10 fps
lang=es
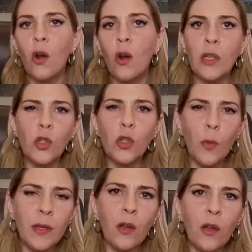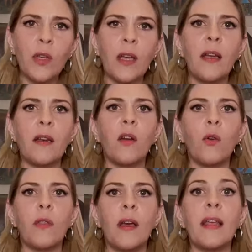Los datos biométricos hay que
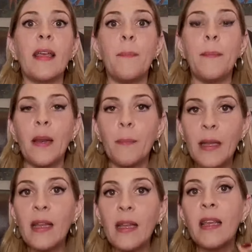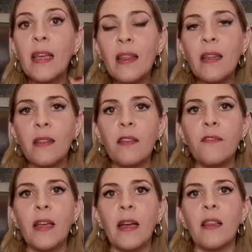recordar que permiten
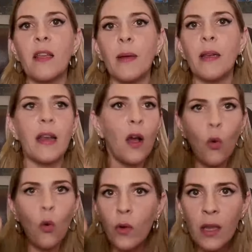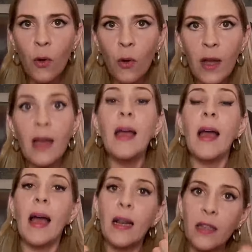identificar de manera unívoca
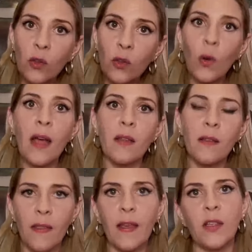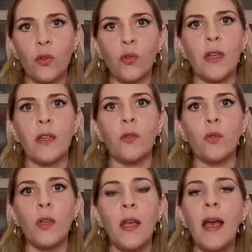al titular de esos
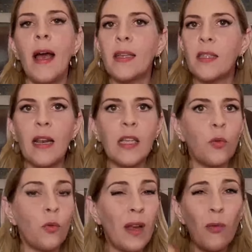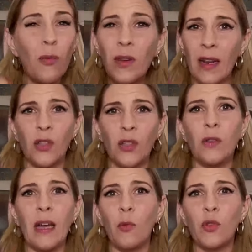datos. Así las, una
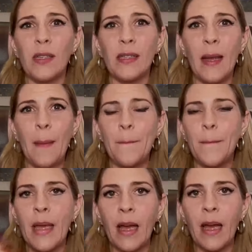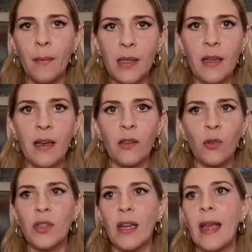vulneración, digamos, a esta mega base de
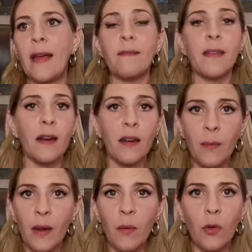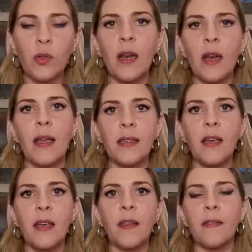datos sería terrible, voy a usar
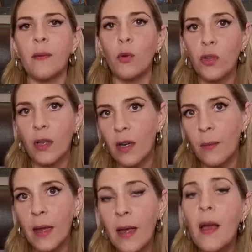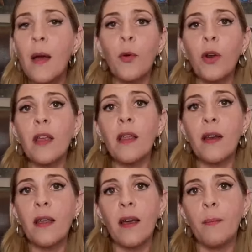ese adjetivo terrible, porque
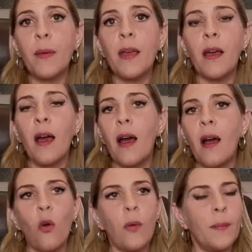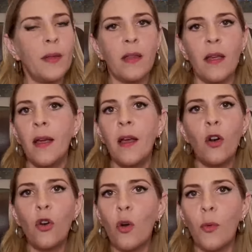daría pie a, obviamente,
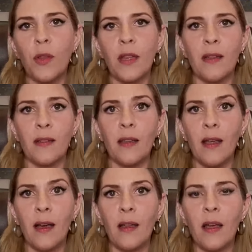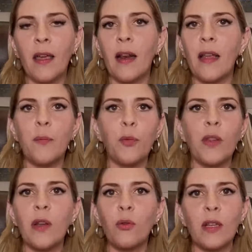robo de identidad, a que alguien
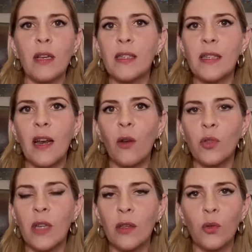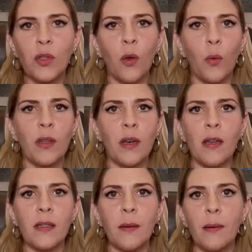pudiera utilizar los datos que
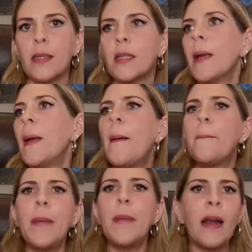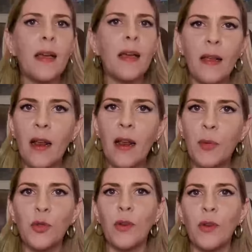encuentra esa base para
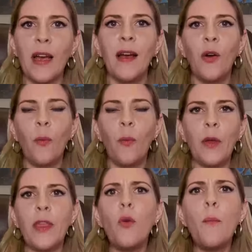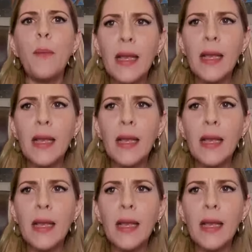generar, pues, una pedir un